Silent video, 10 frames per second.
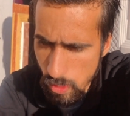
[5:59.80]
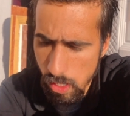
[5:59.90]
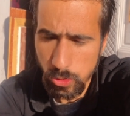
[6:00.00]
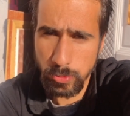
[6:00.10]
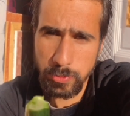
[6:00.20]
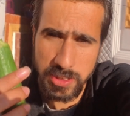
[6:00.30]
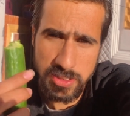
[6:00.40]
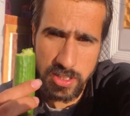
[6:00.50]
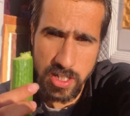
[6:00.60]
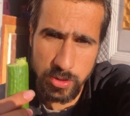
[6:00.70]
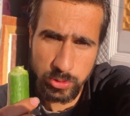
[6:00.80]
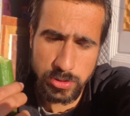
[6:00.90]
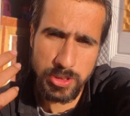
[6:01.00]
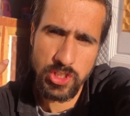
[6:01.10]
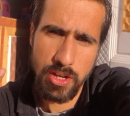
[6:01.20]
जो भी मैं खीरा खा लूँ उसके
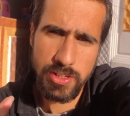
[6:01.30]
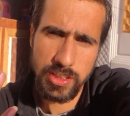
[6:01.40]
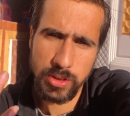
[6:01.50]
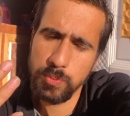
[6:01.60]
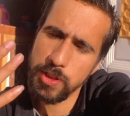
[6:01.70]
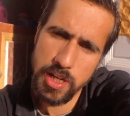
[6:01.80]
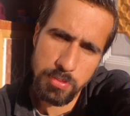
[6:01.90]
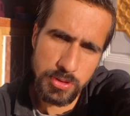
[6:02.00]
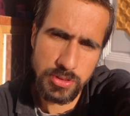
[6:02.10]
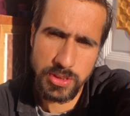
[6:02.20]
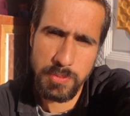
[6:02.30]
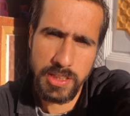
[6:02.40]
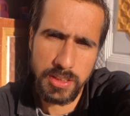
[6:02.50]
बाद शावर लेता हूँ फिर आप लोगों से मिलता